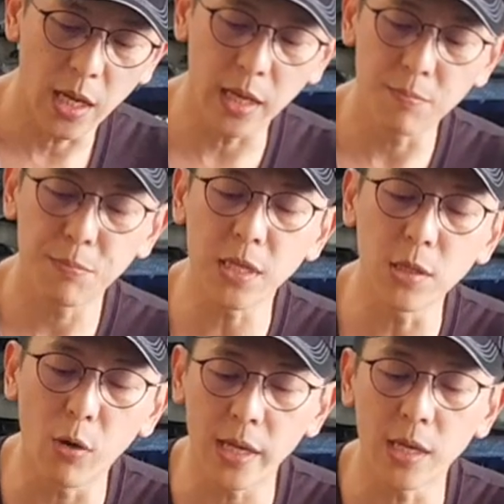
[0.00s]
哎 Pin
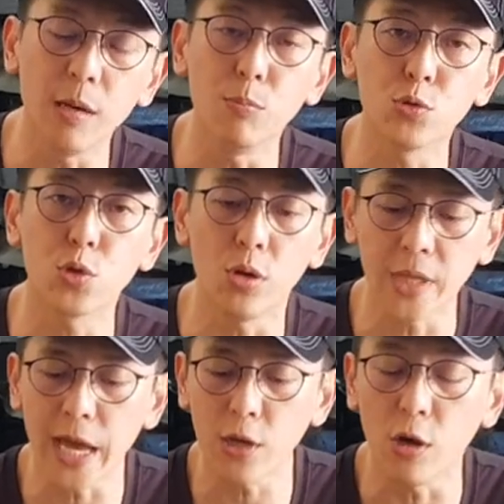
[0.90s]
的话也很不错，
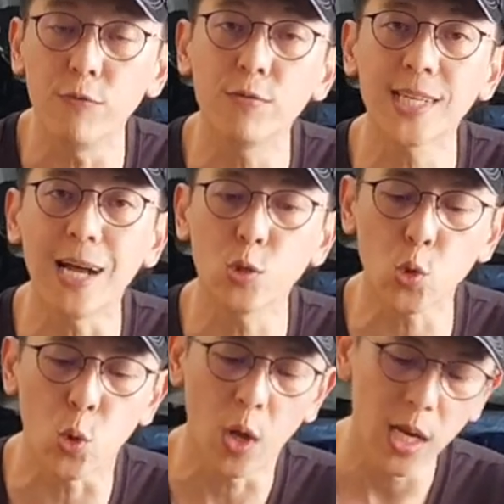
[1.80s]
它也有副上座。